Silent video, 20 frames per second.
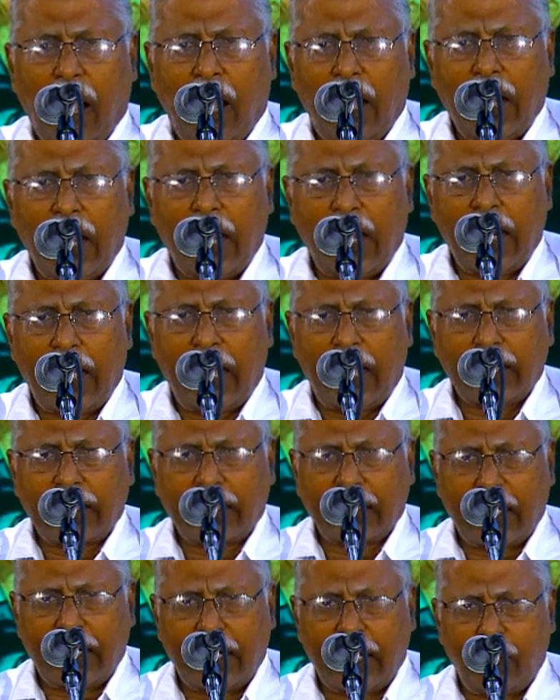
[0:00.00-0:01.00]
ஆனால்
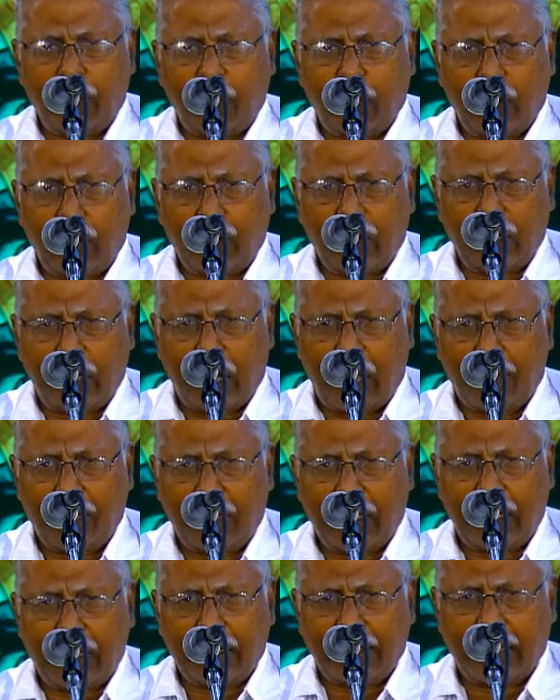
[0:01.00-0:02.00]
ஆசானை பொழுது நாம்
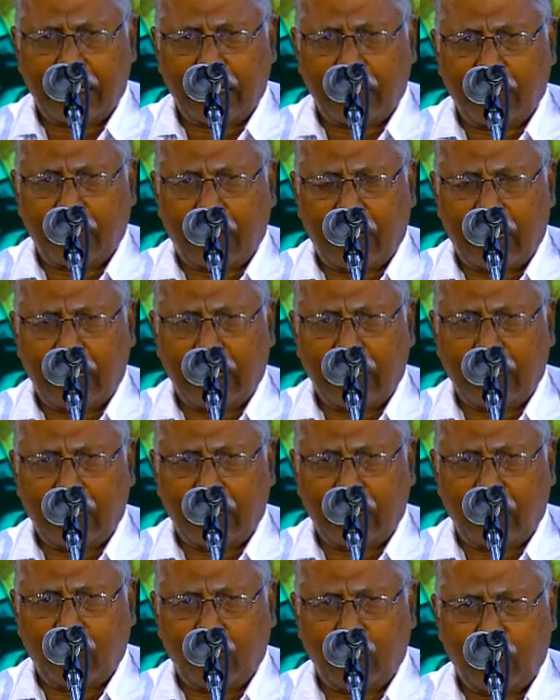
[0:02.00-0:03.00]
தரிசனம்
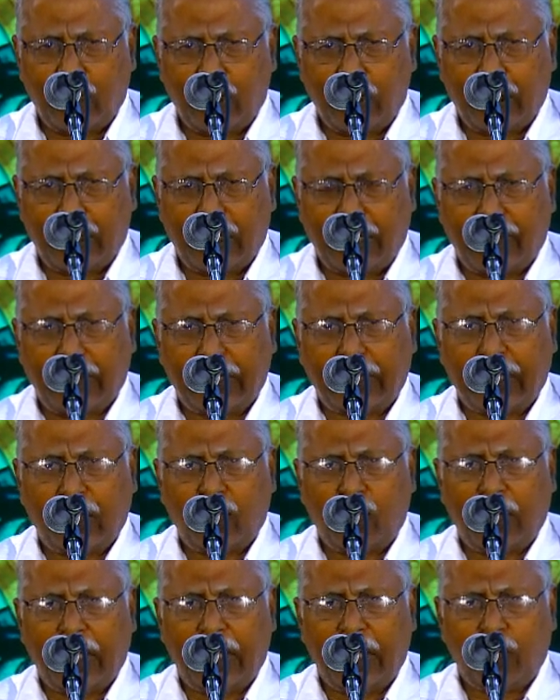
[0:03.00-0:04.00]
காணுகின்ற போது
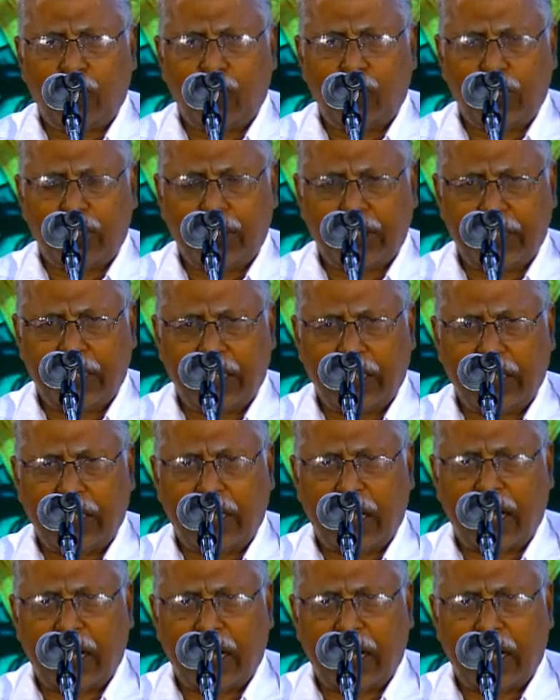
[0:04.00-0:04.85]
தவத்தினுடைய முதிர்ச்சியின்